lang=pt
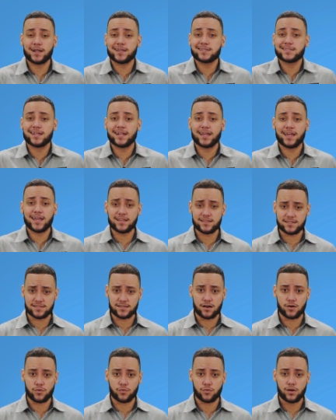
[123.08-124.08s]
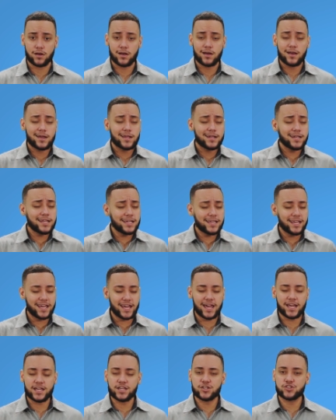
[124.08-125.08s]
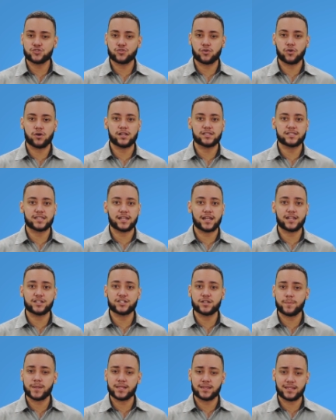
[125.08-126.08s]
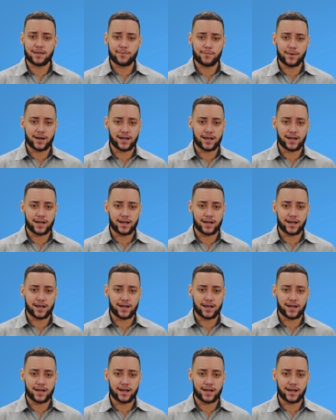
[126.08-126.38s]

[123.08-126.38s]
para serem quem são. Ninguém escolhe ser LGBT+,